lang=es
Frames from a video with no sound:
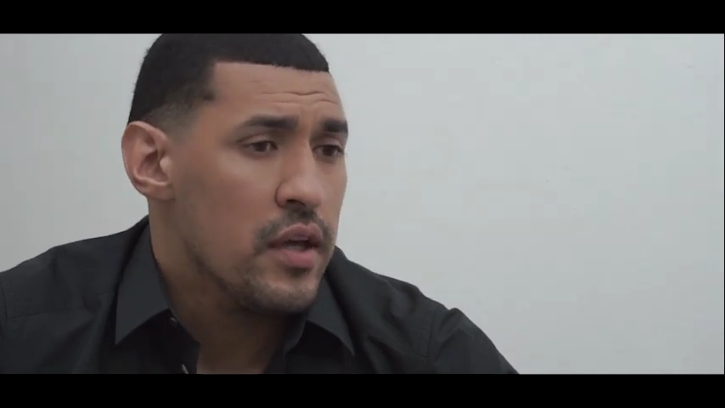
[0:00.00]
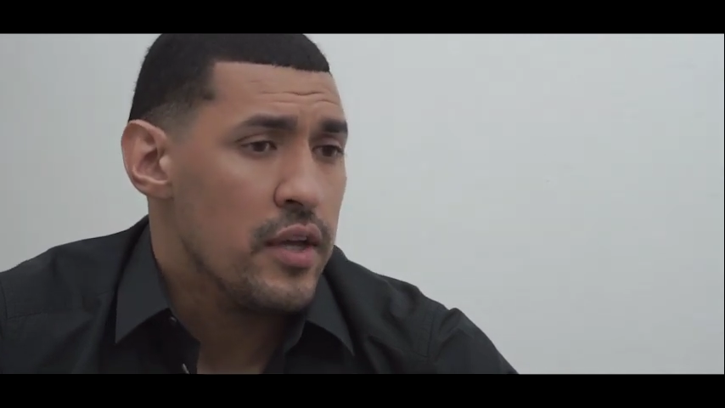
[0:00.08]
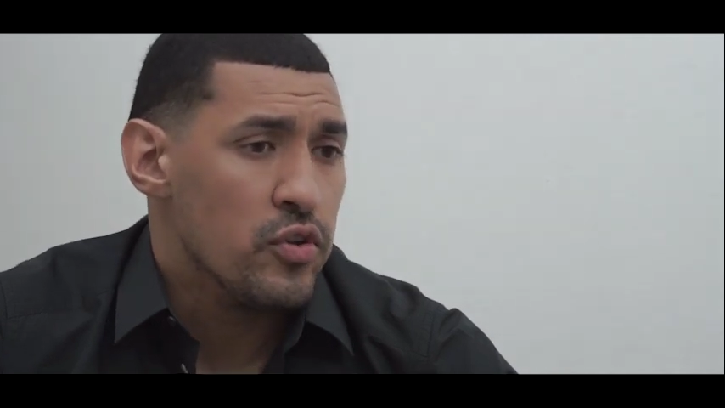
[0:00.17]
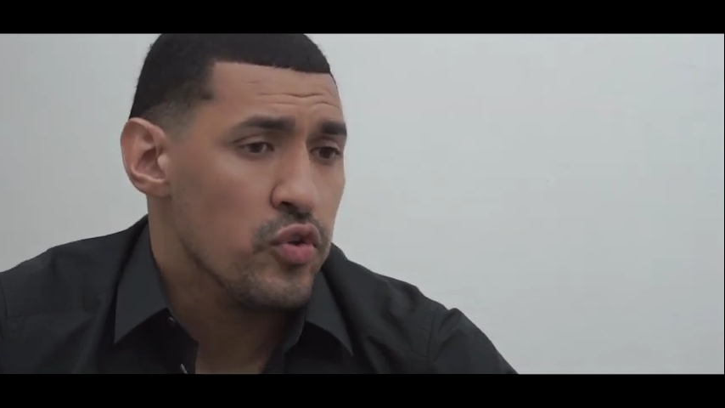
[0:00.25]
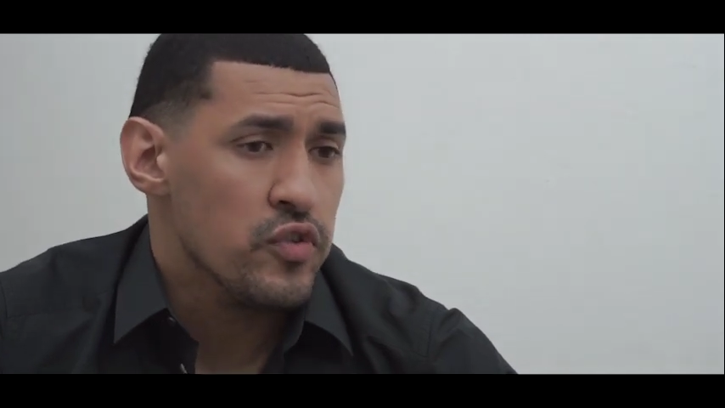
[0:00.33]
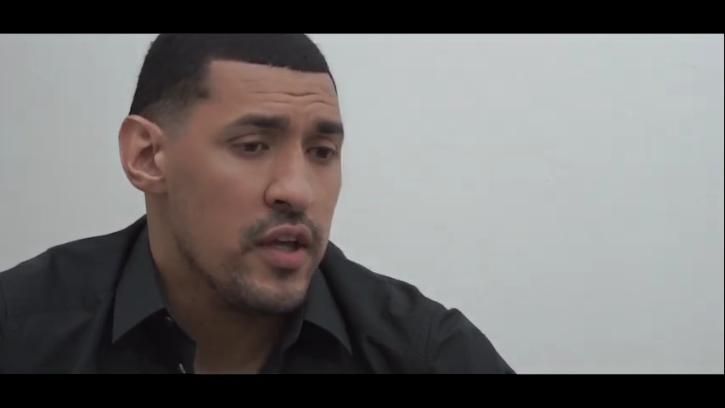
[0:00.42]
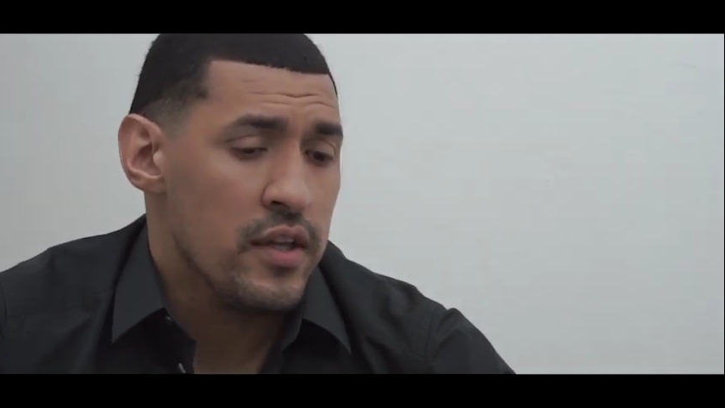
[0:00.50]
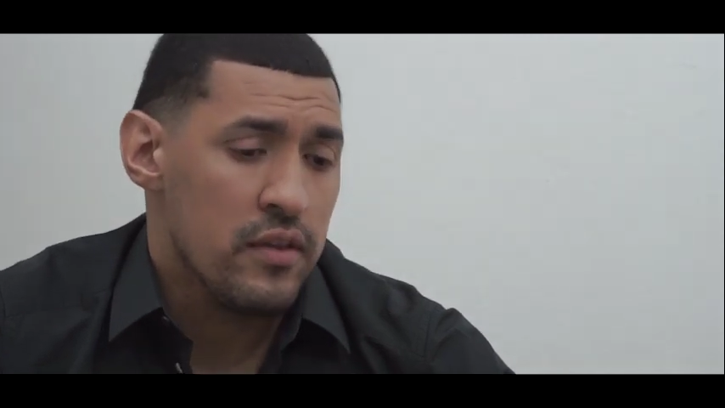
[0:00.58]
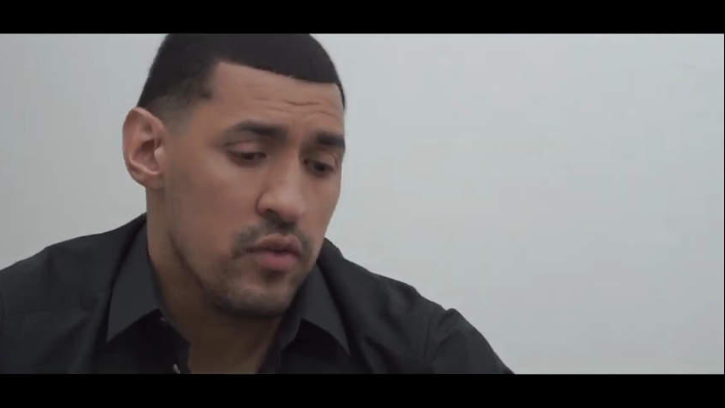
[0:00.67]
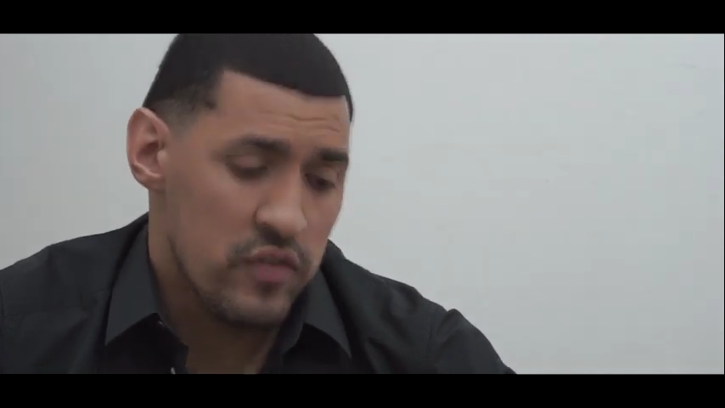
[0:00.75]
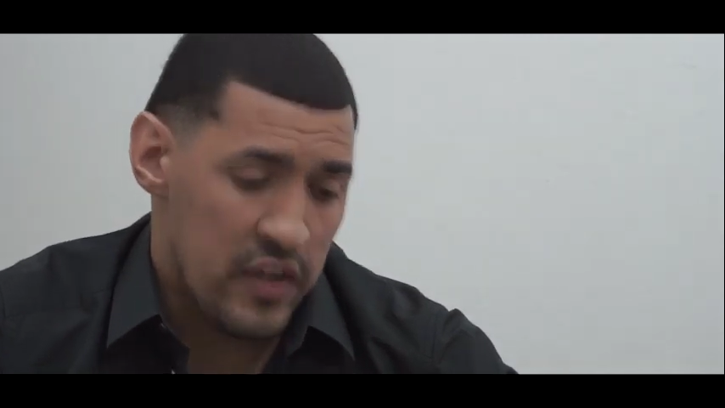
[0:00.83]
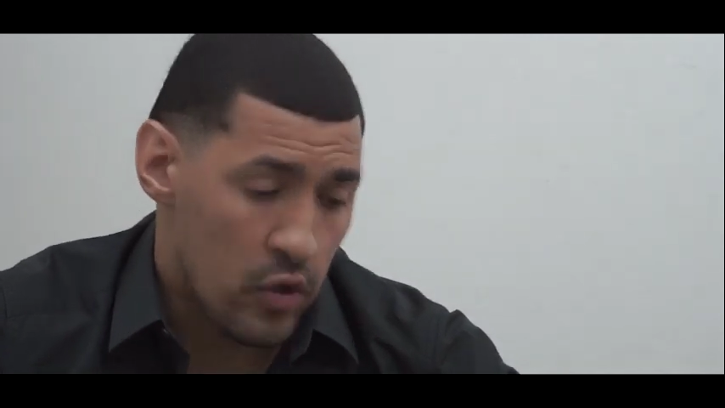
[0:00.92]
Entonces
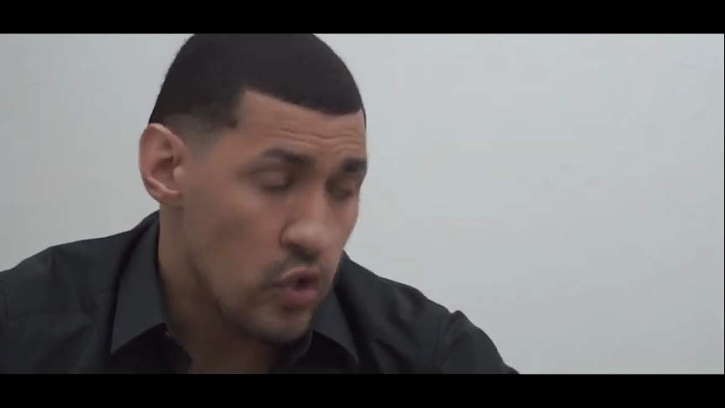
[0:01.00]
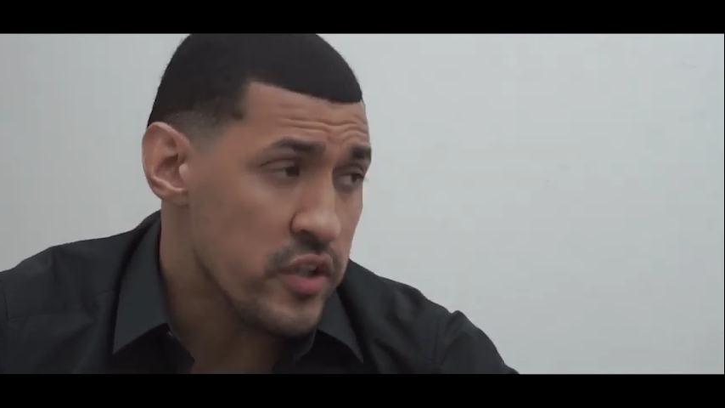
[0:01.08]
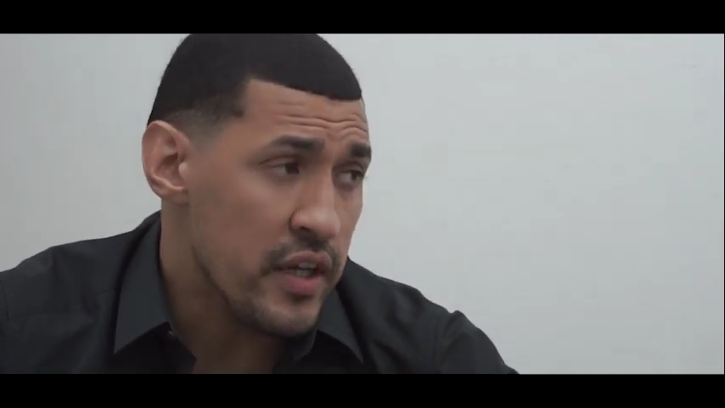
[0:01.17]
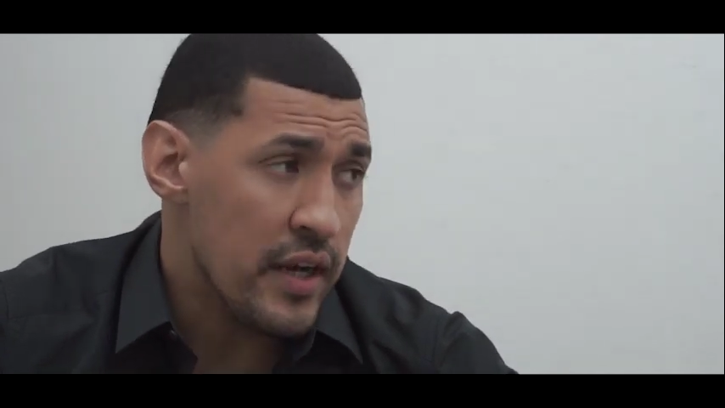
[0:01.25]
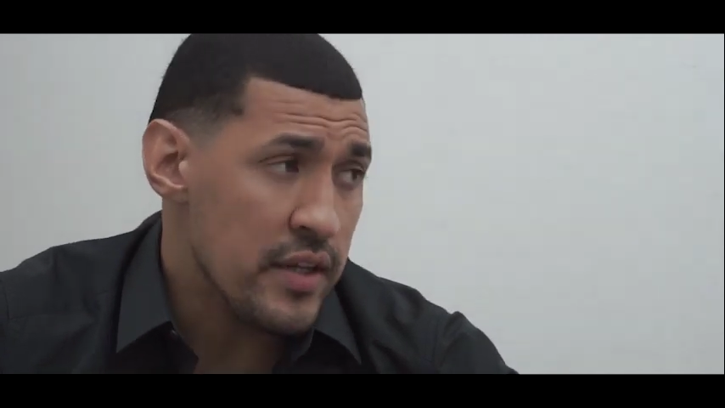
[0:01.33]
se corta la